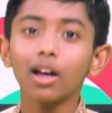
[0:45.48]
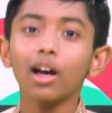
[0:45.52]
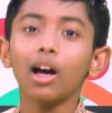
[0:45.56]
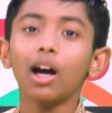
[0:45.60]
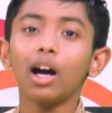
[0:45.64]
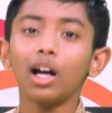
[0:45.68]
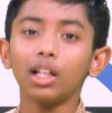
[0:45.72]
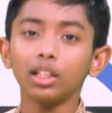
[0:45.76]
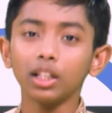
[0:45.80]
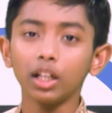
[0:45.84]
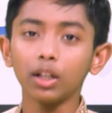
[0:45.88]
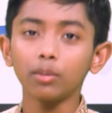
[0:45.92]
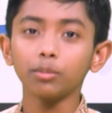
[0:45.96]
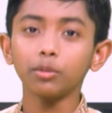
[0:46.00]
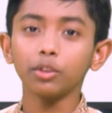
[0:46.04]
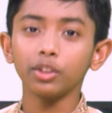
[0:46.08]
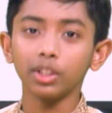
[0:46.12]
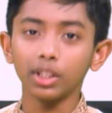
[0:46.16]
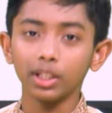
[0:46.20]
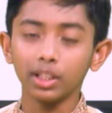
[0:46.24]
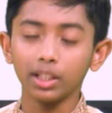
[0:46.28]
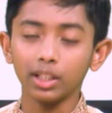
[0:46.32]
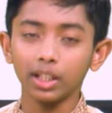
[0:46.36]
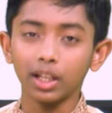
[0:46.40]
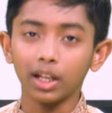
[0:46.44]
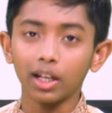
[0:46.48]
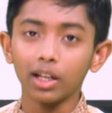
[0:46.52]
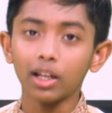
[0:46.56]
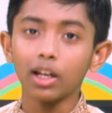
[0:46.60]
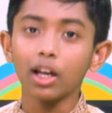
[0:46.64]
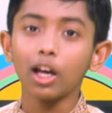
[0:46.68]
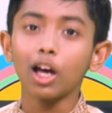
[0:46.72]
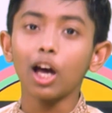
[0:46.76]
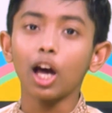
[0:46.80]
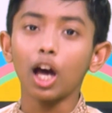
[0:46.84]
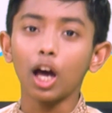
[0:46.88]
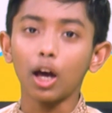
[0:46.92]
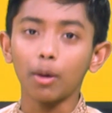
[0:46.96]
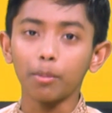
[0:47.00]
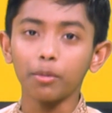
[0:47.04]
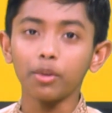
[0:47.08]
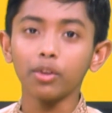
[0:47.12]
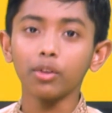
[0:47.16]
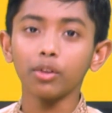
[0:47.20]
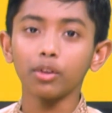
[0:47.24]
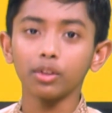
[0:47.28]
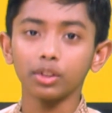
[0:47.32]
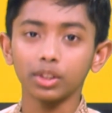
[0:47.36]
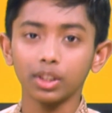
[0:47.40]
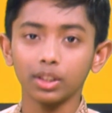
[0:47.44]
আলহামদুলিল্লাহ আমিও
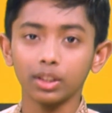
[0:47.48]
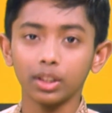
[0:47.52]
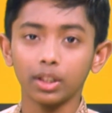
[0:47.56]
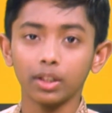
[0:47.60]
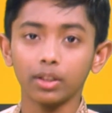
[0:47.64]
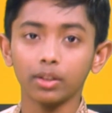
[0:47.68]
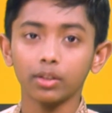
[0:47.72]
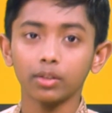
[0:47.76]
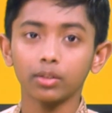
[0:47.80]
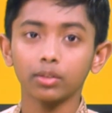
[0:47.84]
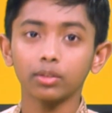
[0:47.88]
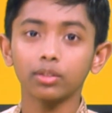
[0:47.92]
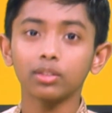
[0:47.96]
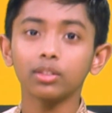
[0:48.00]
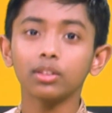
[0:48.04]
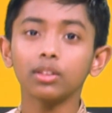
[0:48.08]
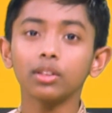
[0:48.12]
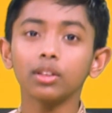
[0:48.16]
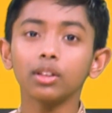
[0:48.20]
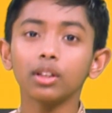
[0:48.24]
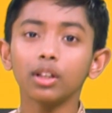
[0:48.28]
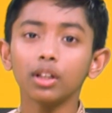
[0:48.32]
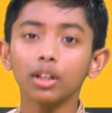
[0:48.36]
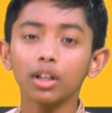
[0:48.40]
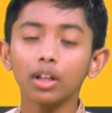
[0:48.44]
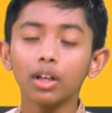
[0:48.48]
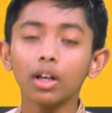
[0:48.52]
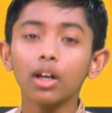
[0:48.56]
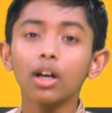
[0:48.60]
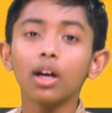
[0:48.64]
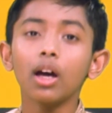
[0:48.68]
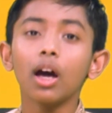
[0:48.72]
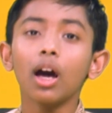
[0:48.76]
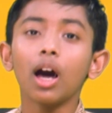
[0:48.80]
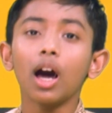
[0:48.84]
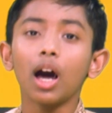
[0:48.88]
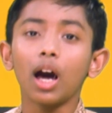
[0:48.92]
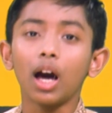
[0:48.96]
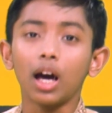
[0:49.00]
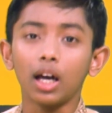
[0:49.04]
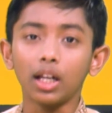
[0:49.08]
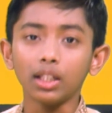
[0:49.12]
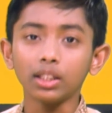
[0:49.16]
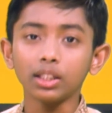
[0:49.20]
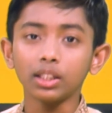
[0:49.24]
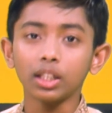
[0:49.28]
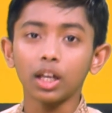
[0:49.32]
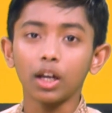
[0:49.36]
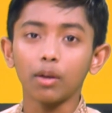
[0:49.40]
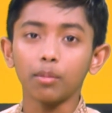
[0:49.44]
রোজাদার আজ
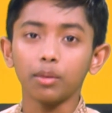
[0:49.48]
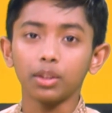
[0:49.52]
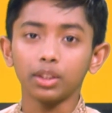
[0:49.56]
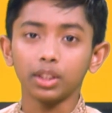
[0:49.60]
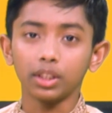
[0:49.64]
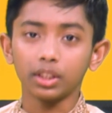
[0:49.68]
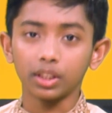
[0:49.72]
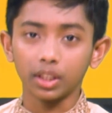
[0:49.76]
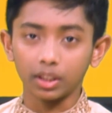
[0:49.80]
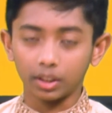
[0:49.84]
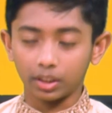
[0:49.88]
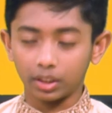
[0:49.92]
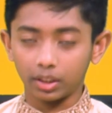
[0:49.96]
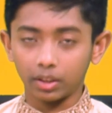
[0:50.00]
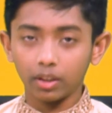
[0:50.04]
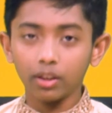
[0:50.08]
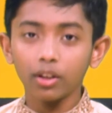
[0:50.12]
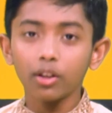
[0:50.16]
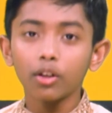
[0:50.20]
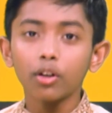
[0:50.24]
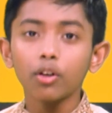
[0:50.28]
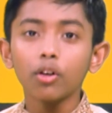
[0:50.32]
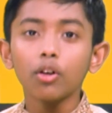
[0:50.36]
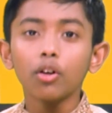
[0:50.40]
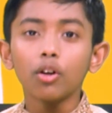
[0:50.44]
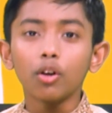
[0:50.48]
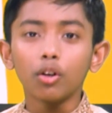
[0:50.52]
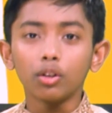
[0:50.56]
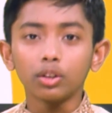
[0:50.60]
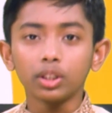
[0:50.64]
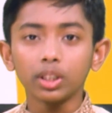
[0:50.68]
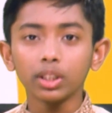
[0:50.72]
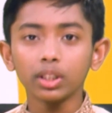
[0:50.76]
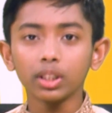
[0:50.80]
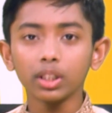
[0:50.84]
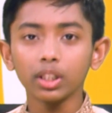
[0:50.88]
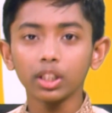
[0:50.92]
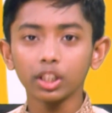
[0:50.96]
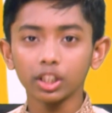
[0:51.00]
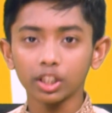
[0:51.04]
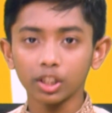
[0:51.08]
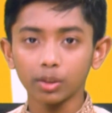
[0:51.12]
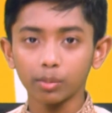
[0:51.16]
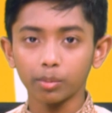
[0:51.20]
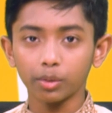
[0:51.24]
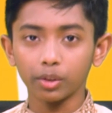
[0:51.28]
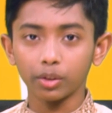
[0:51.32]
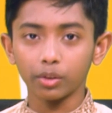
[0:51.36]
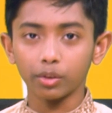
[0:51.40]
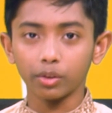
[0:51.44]
আমাদের সাথে অতিথি হিসেবে
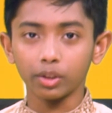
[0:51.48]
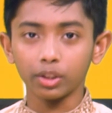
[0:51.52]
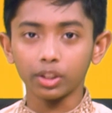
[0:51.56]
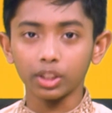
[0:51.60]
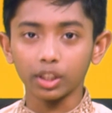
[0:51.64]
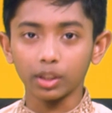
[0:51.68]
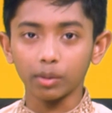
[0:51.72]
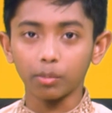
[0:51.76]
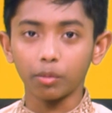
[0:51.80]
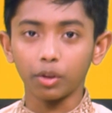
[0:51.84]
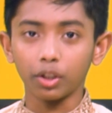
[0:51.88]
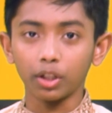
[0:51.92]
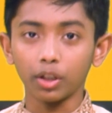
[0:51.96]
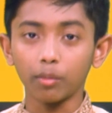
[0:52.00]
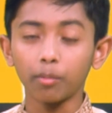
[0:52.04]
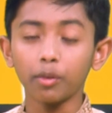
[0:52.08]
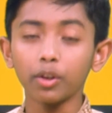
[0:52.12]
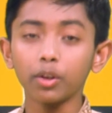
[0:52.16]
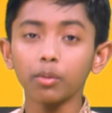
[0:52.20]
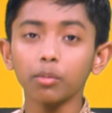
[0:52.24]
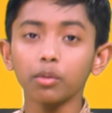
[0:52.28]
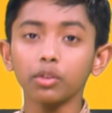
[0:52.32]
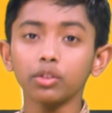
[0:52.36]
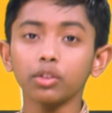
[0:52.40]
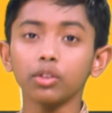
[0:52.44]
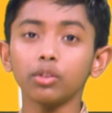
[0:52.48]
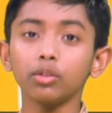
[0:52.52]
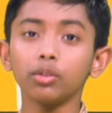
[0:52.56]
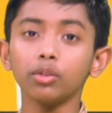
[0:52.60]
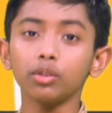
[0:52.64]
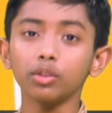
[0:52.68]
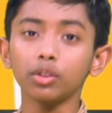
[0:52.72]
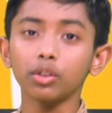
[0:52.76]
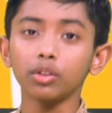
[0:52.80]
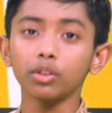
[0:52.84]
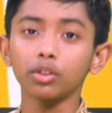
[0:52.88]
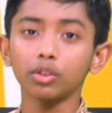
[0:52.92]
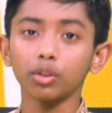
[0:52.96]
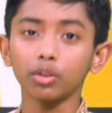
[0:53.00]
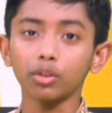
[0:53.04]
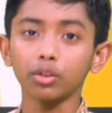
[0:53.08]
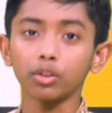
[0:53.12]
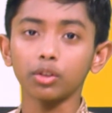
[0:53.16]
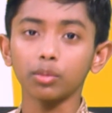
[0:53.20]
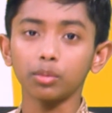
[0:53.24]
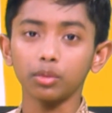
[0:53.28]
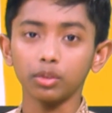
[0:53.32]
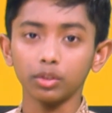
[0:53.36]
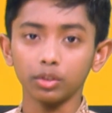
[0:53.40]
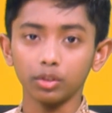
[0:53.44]
রয়েছে বরাবরের মতো দুজন ছোট্ট
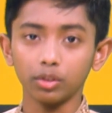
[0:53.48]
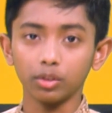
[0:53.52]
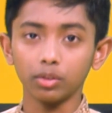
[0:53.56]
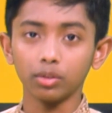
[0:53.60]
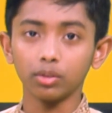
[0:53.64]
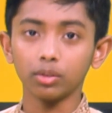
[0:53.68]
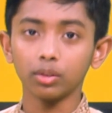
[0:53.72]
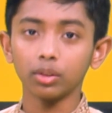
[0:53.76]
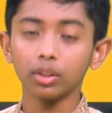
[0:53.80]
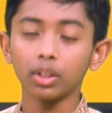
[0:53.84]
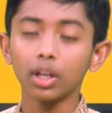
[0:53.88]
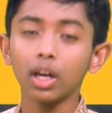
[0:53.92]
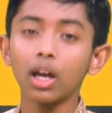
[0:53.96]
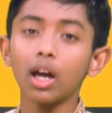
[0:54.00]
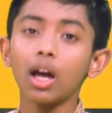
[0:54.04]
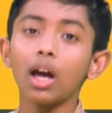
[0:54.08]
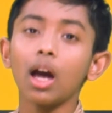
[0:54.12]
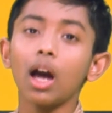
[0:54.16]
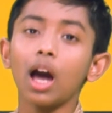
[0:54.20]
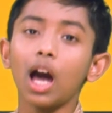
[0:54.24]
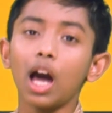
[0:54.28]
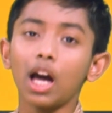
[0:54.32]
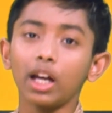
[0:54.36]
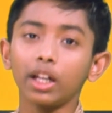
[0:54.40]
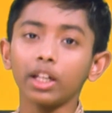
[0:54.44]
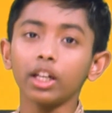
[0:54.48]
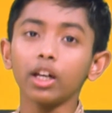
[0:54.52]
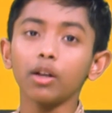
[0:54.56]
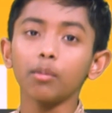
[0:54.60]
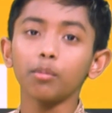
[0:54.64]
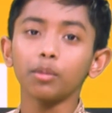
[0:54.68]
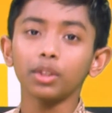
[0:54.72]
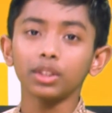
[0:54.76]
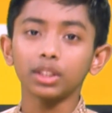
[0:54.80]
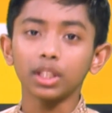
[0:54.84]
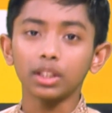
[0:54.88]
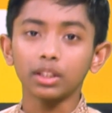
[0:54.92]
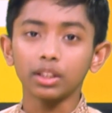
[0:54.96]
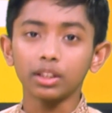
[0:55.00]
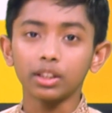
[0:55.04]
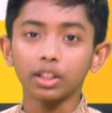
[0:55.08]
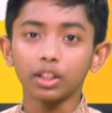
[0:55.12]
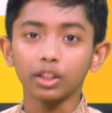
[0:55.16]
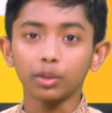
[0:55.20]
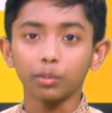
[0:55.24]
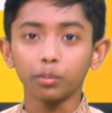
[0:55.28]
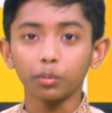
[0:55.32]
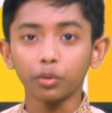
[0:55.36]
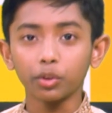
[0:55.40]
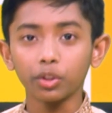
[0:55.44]
বন্ধু আগে আমরা তাদের সাথে
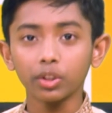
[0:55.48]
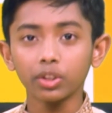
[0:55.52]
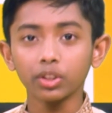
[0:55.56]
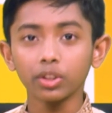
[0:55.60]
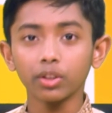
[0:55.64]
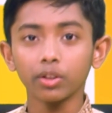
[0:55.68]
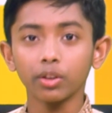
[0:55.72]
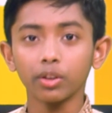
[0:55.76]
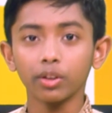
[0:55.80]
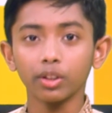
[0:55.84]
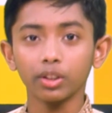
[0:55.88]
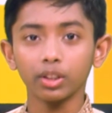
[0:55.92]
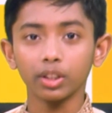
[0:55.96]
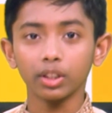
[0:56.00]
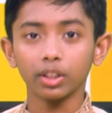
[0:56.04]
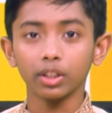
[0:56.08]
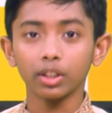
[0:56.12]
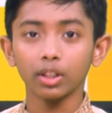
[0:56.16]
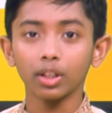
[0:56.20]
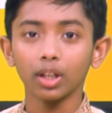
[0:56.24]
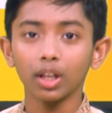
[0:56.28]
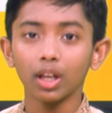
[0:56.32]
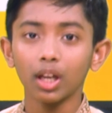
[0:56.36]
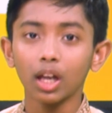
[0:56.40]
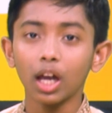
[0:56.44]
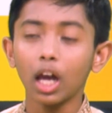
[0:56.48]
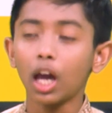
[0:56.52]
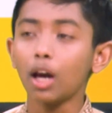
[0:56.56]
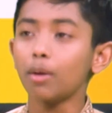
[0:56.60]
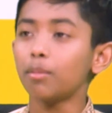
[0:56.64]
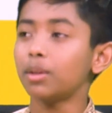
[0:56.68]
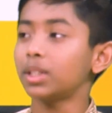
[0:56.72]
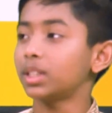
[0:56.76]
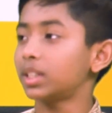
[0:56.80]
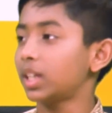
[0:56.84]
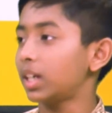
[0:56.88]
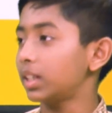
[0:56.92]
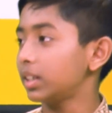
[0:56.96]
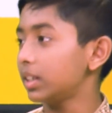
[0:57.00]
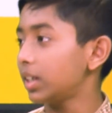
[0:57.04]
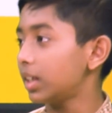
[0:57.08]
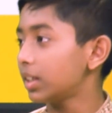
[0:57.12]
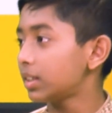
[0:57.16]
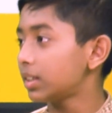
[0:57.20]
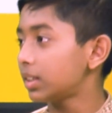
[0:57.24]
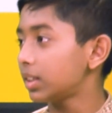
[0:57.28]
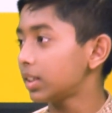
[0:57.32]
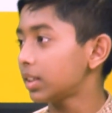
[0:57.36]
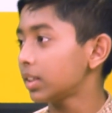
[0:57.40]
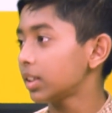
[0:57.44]
পরিচয় হয়নি আমার ডানে
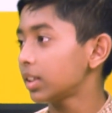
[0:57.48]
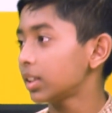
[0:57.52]
আছেন